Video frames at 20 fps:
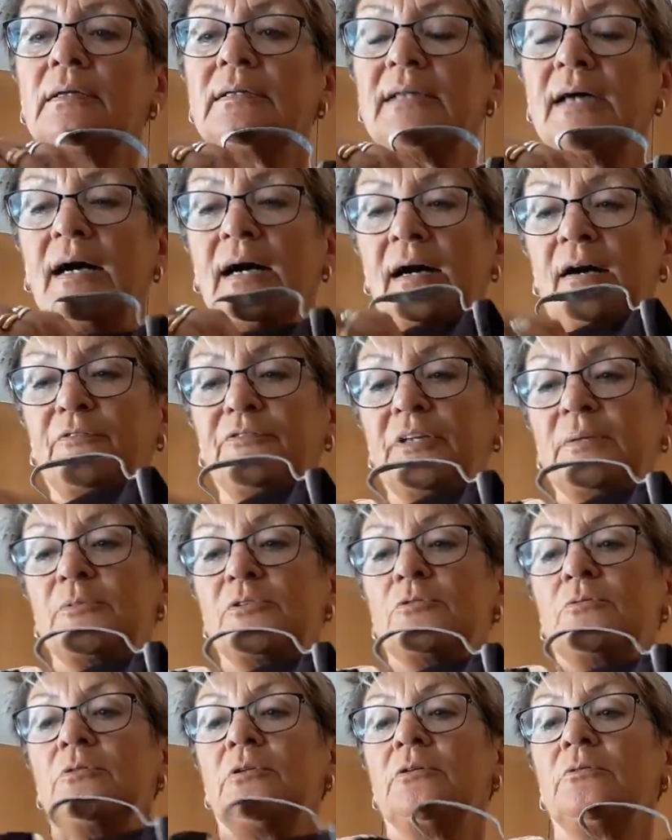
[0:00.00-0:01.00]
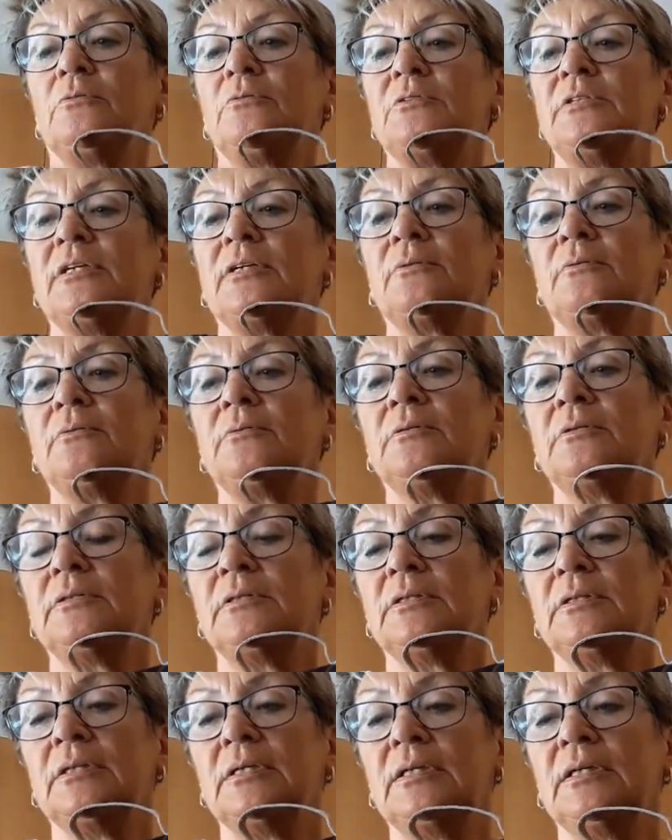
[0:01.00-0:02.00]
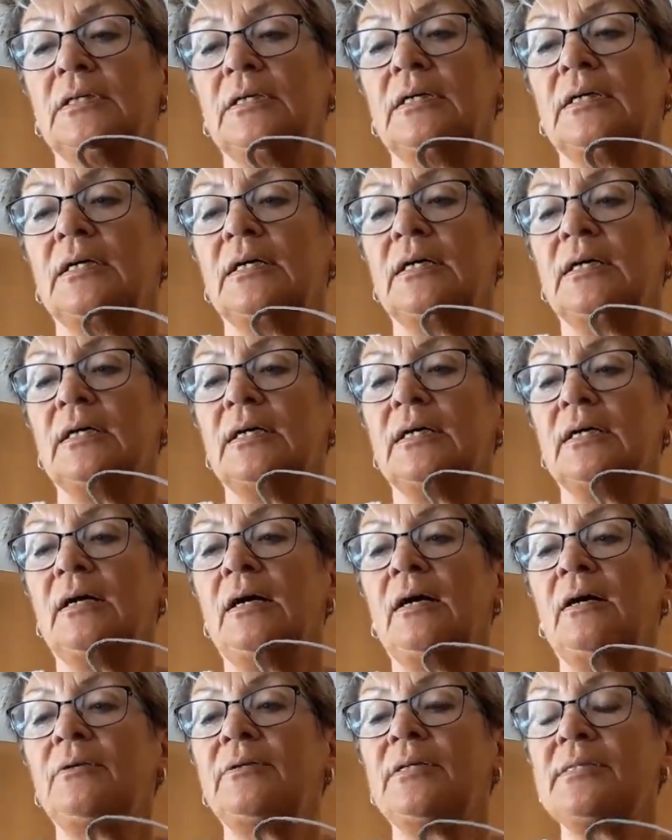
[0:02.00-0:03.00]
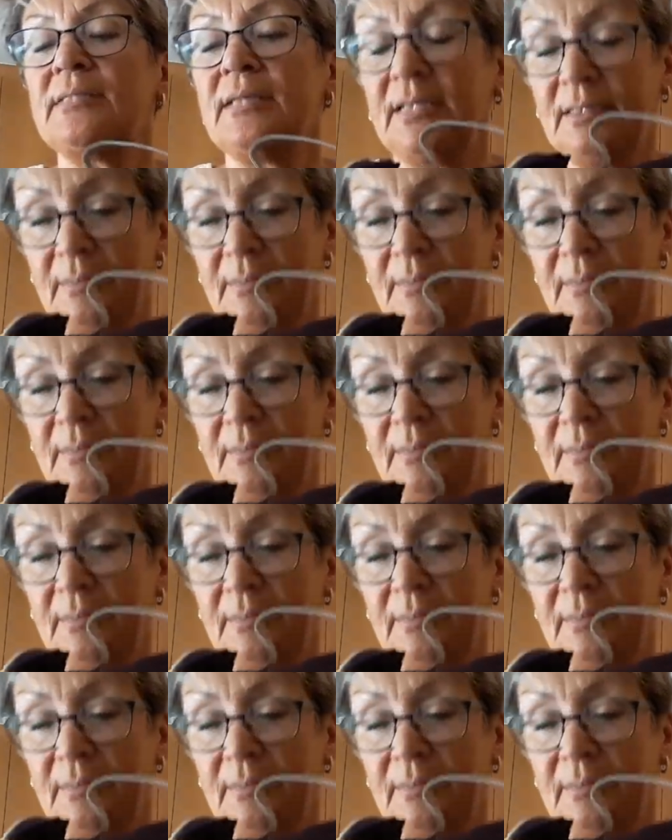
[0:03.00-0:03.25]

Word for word: Da auf dem dunklen Untergrund. Ah, und das,